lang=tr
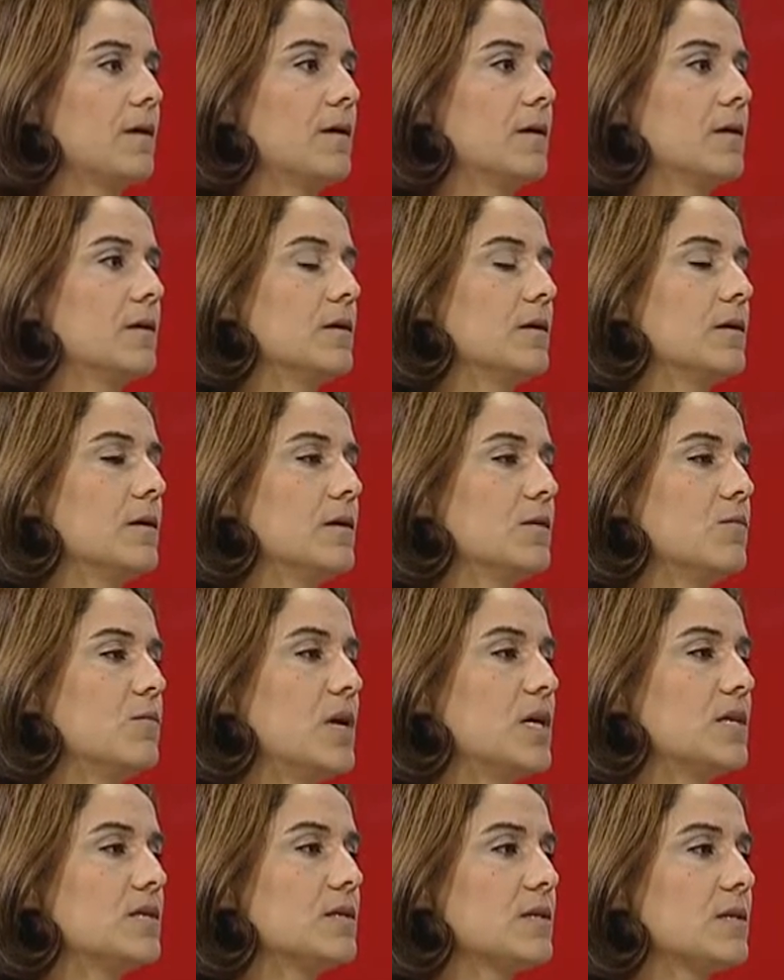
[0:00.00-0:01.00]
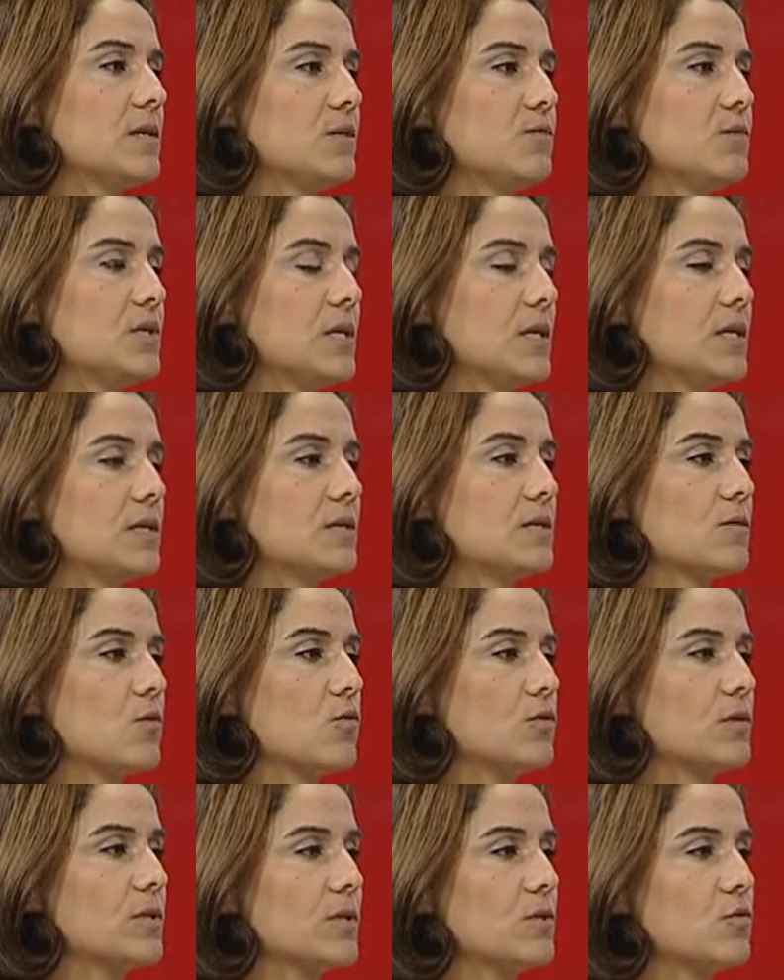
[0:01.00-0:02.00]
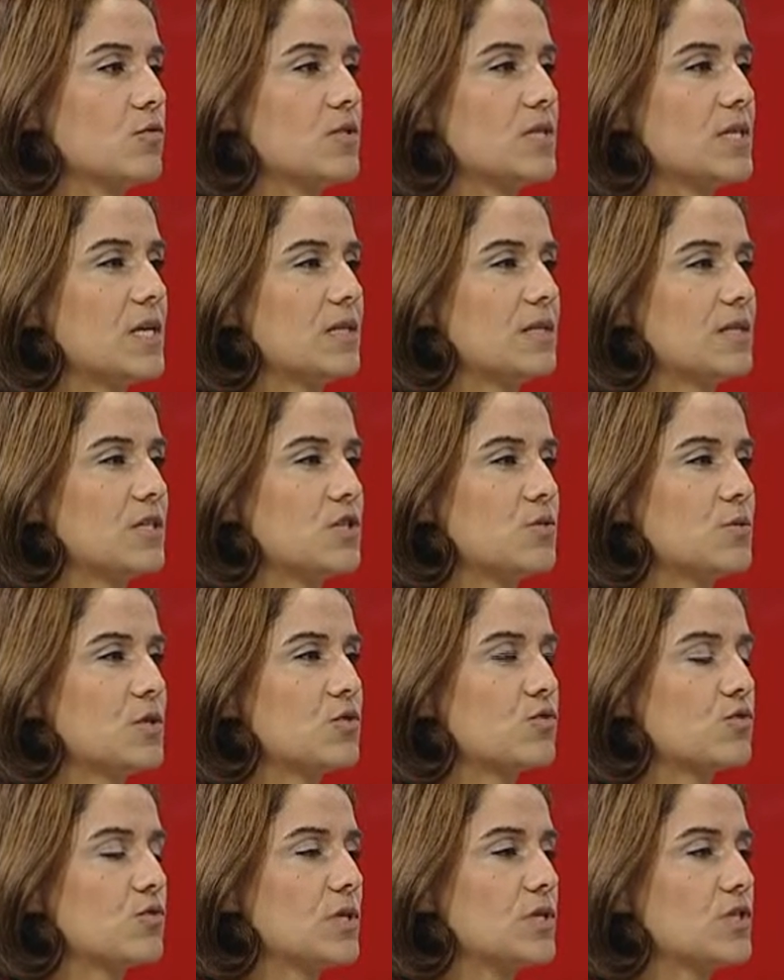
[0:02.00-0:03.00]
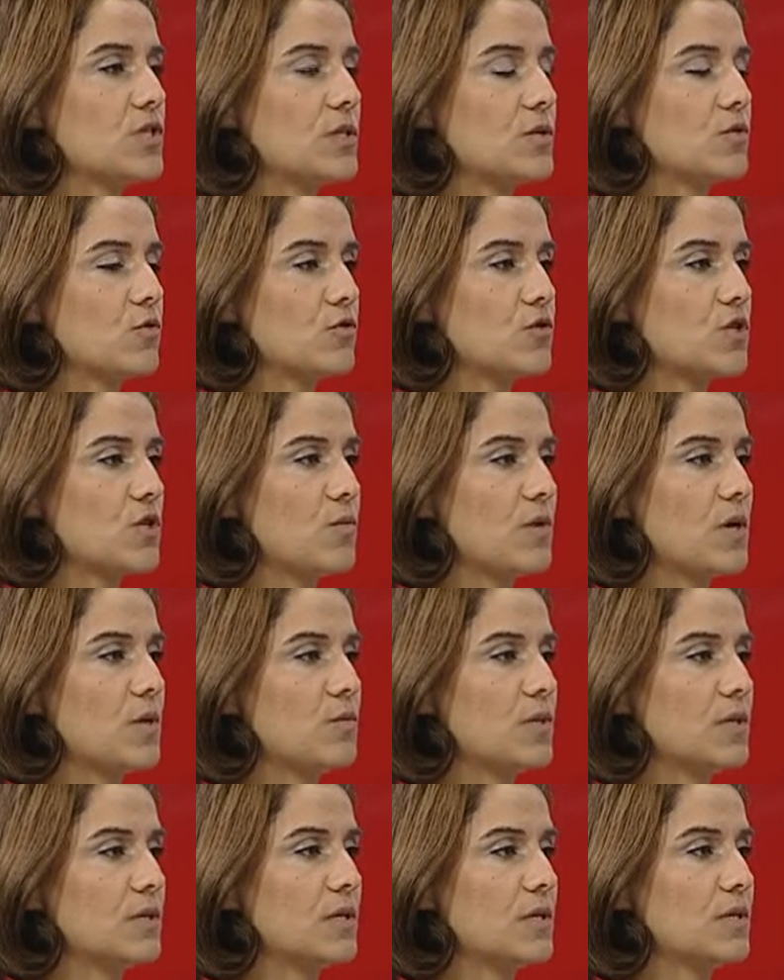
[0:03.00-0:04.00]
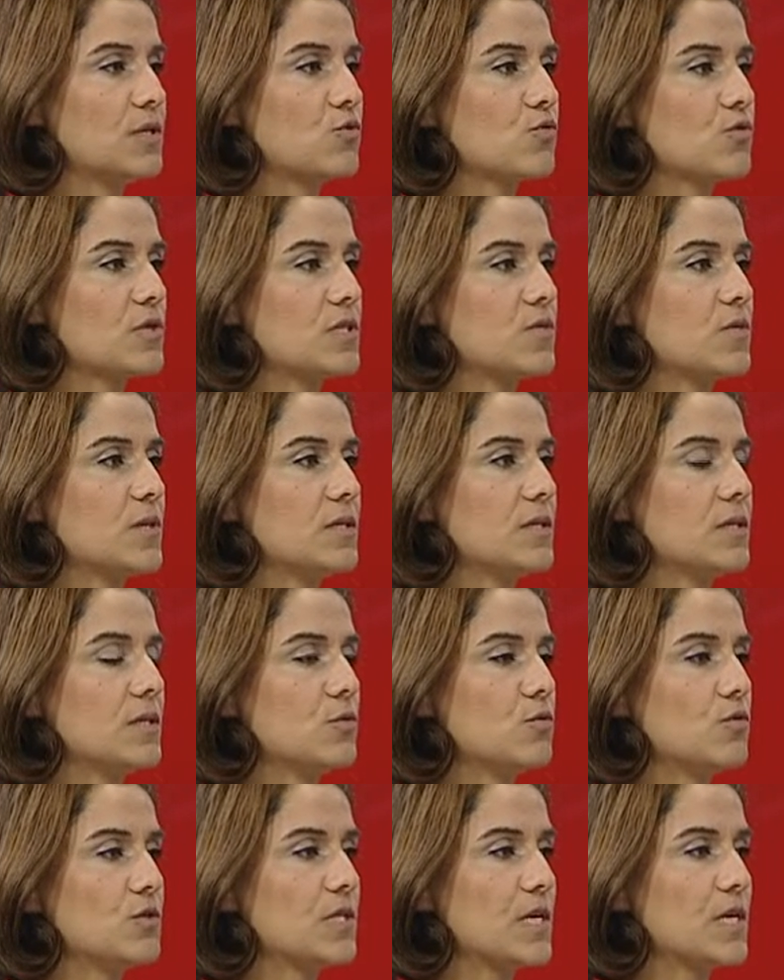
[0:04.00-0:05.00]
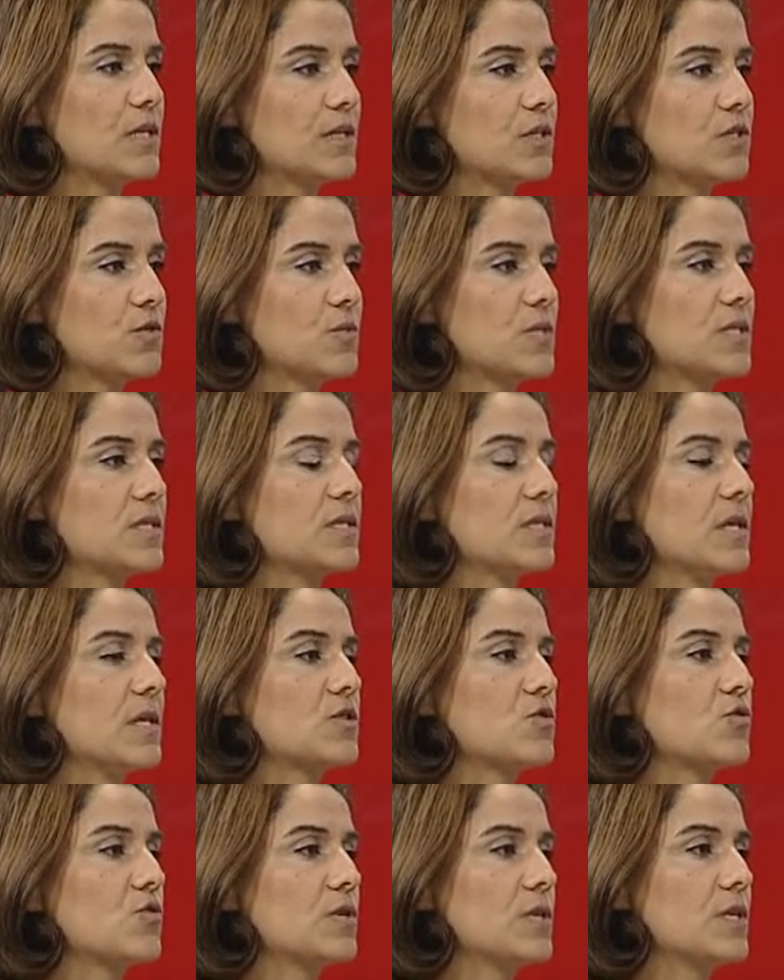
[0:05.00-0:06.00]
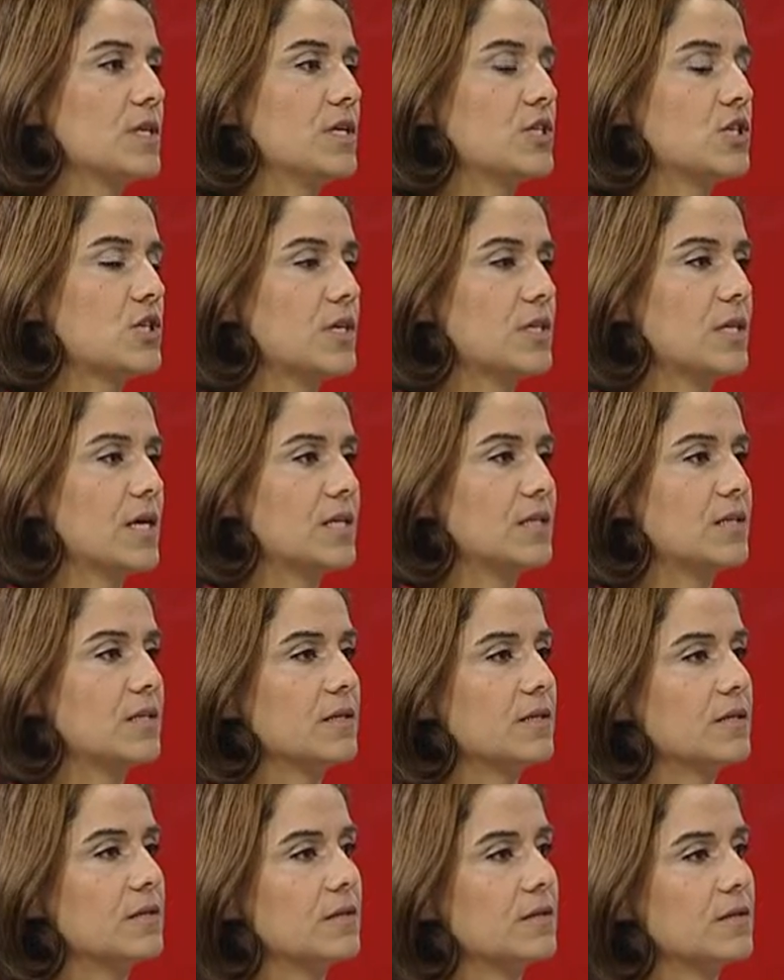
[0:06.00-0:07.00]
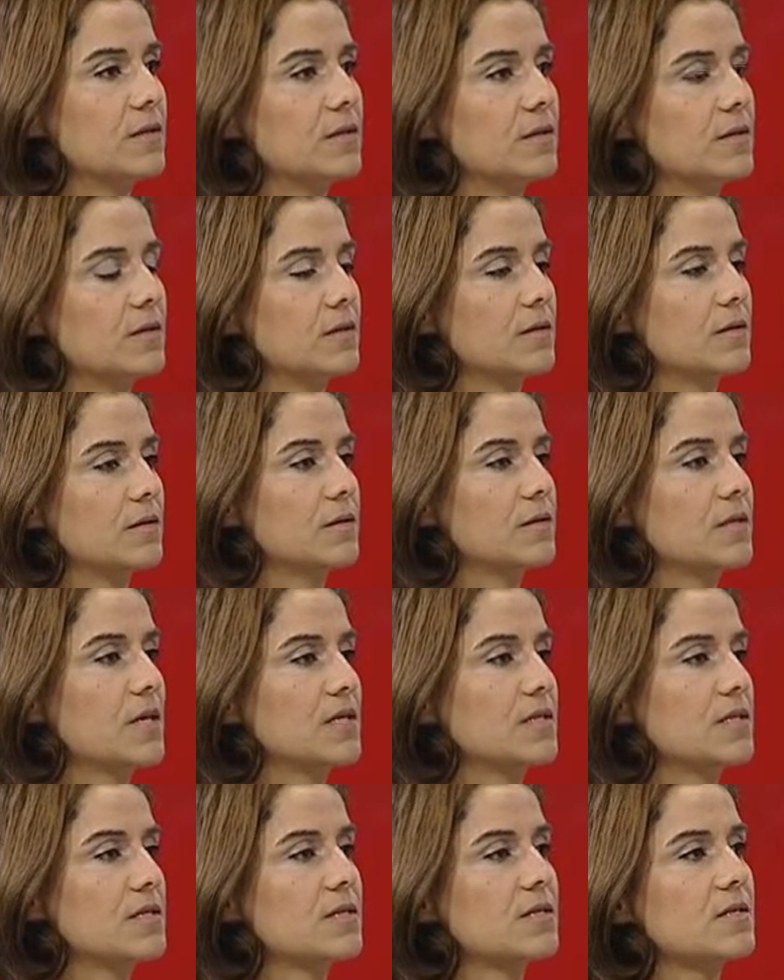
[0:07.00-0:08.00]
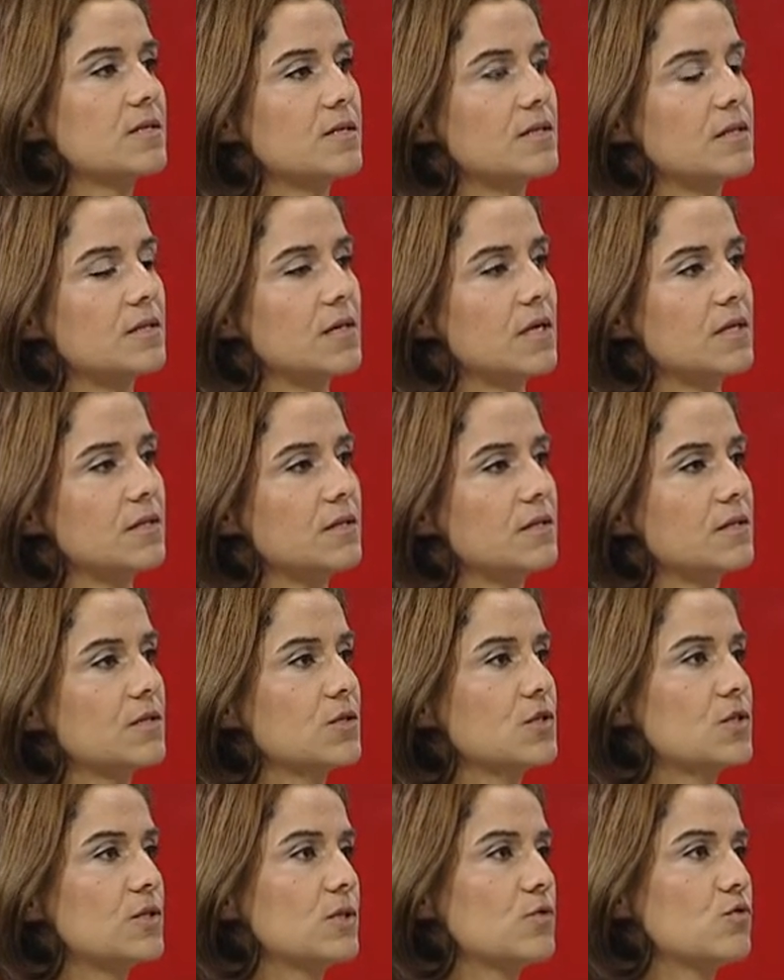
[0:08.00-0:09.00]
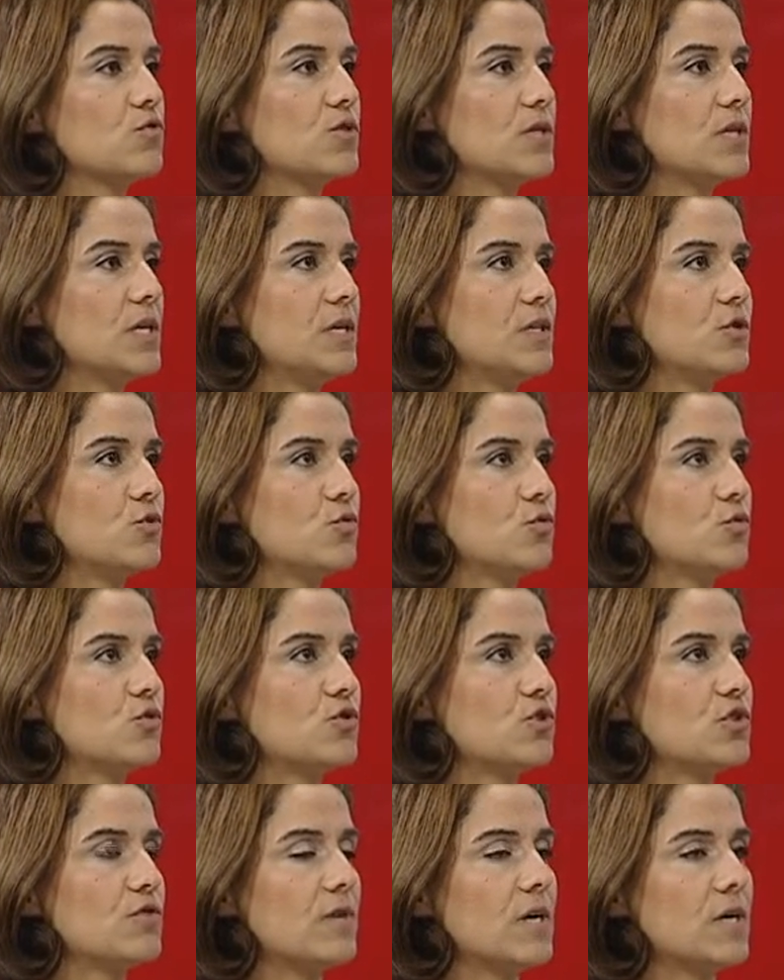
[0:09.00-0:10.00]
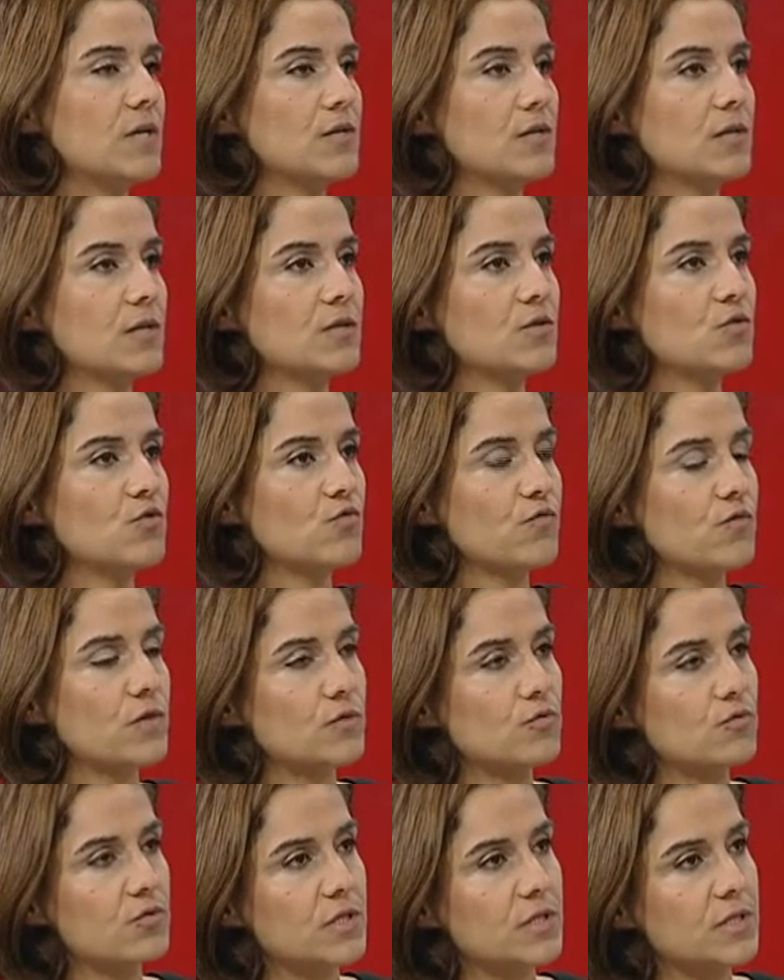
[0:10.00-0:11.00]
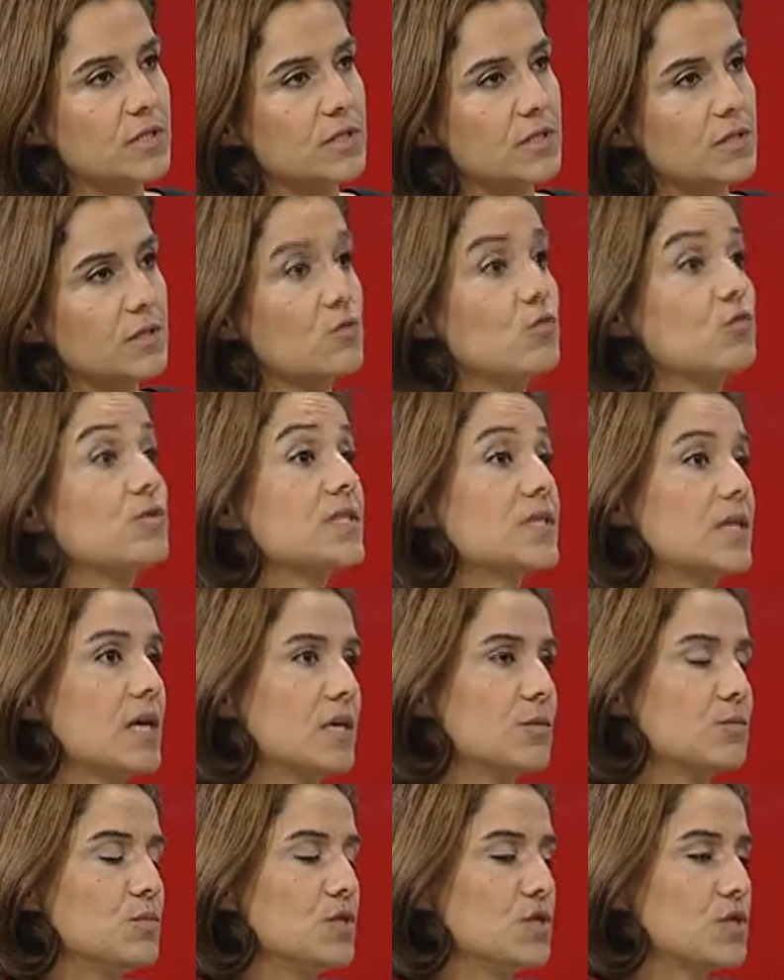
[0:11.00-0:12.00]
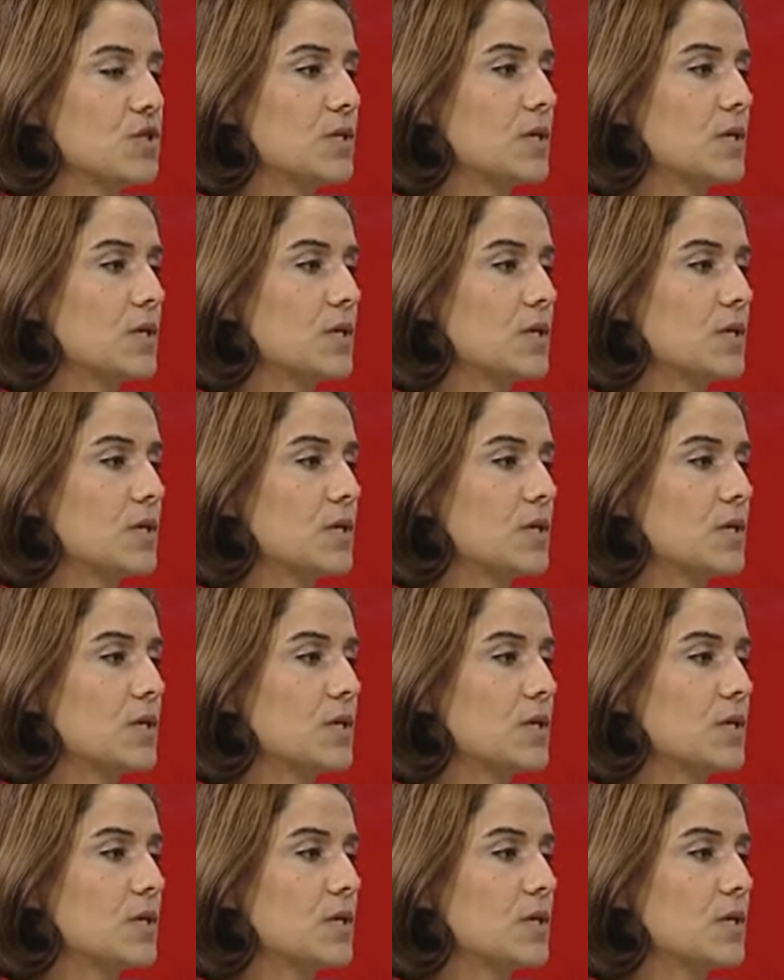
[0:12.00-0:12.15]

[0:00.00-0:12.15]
E, ee, Marcelo biraz oradaki özelleşme sürecini, Koçabamba'da su hizmetlerin özelleşmesinden sonra yaşanan e, tatsızlıkları anlattı. İşte %200 civarında su faturaları yükselmiş.